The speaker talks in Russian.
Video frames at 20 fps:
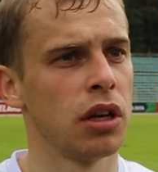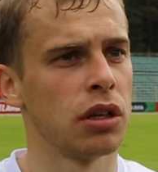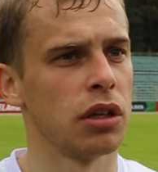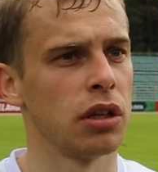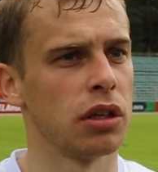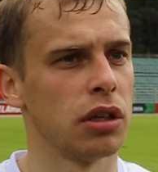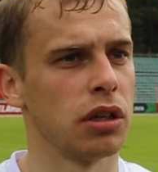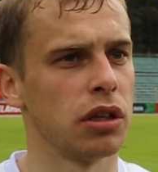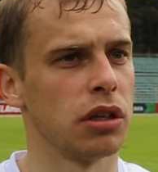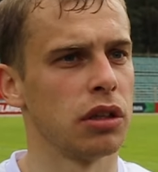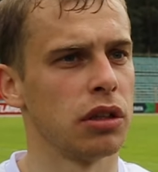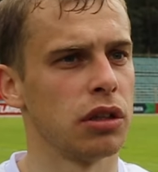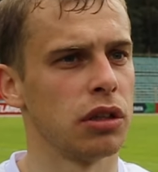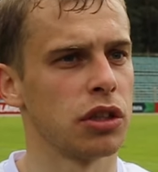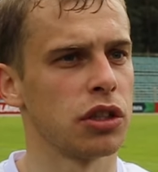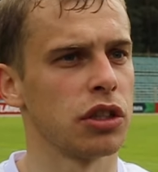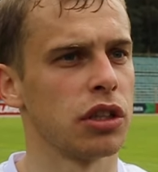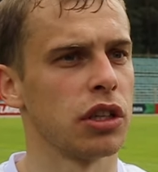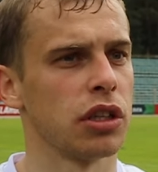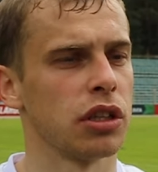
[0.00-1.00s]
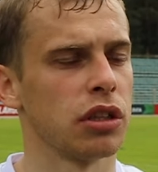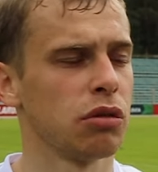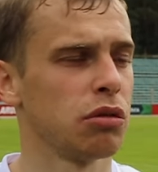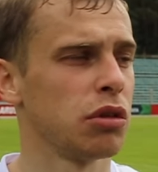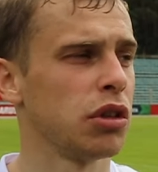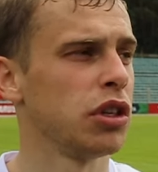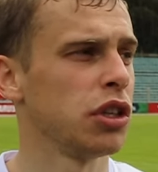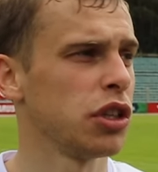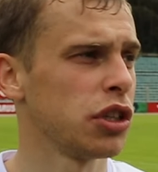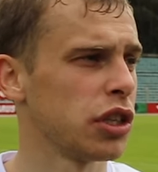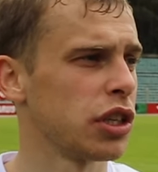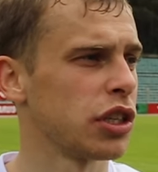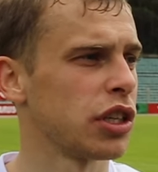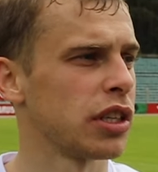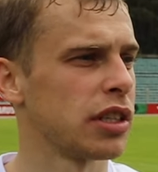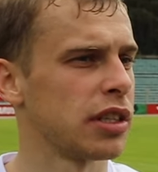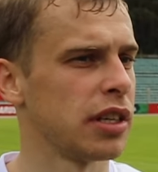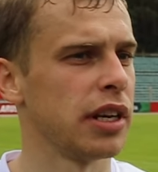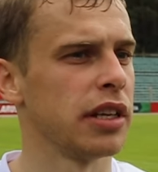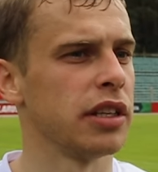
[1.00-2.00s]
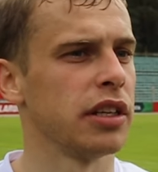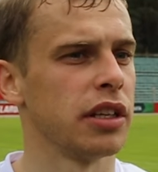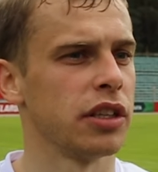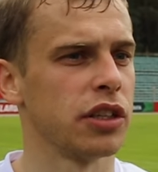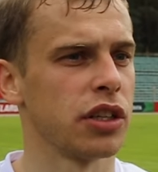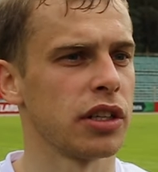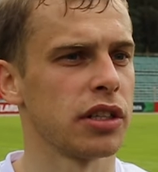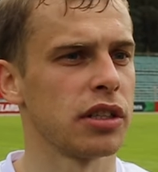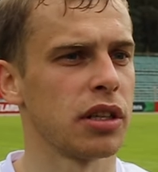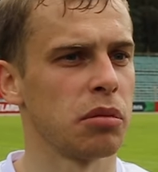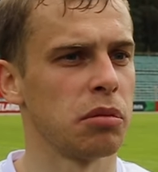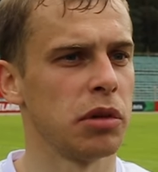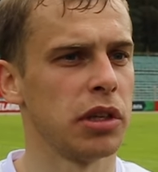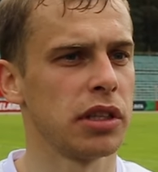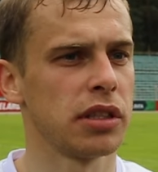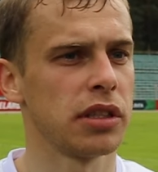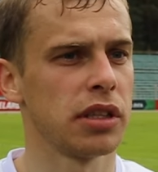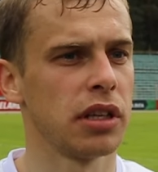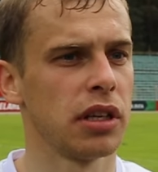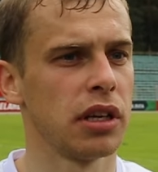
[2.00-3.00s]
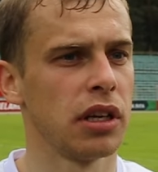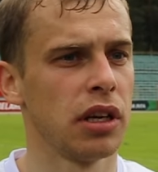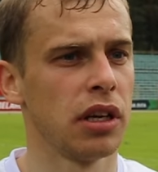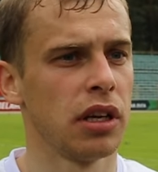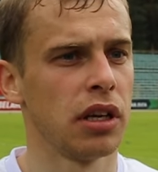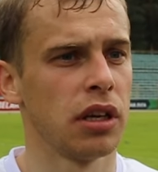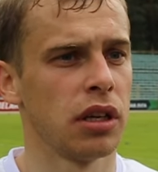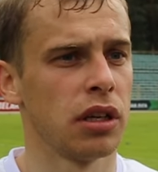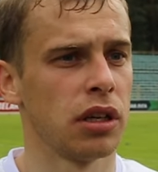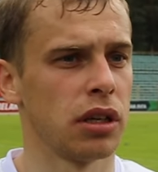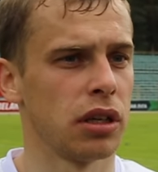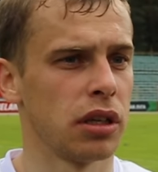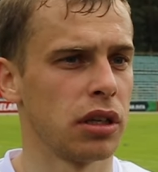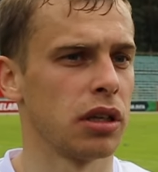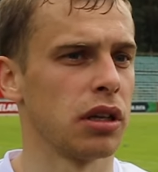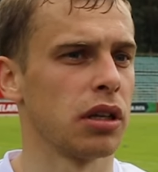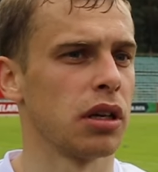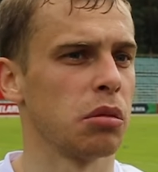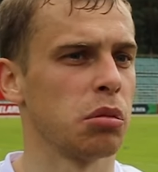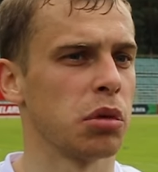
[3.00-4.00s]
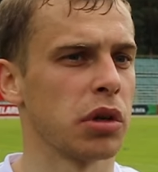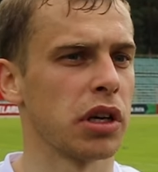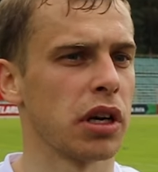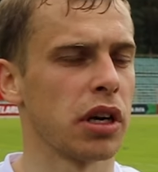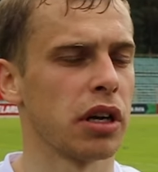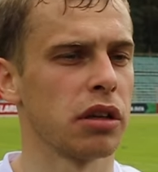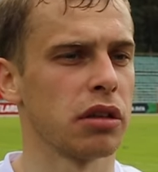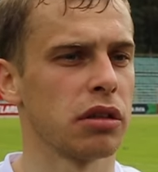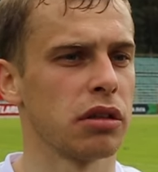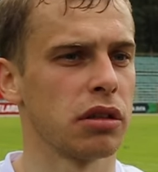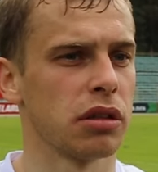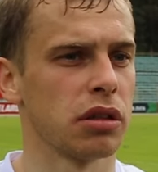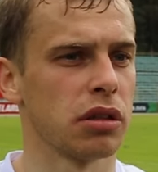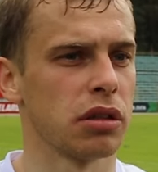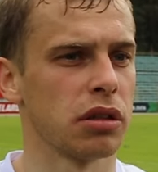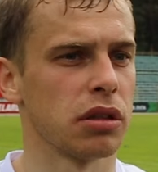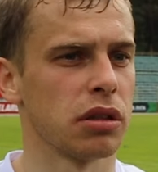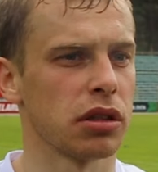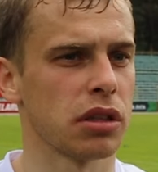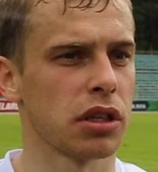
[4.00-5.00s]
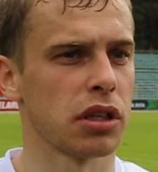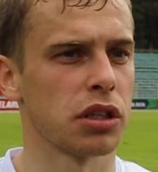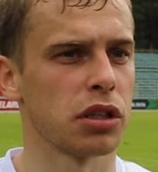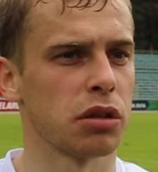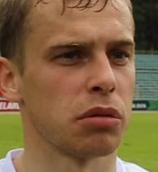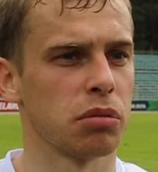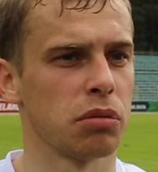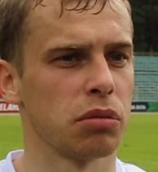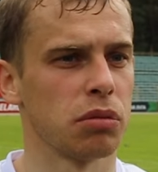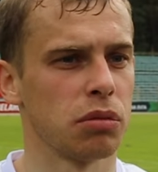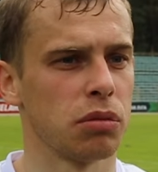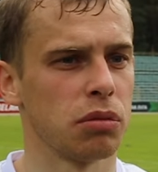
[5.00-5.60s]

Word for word: и нижняя, ну не нижняя часть, средняя часть таблицы э, обыграют, э, скажем,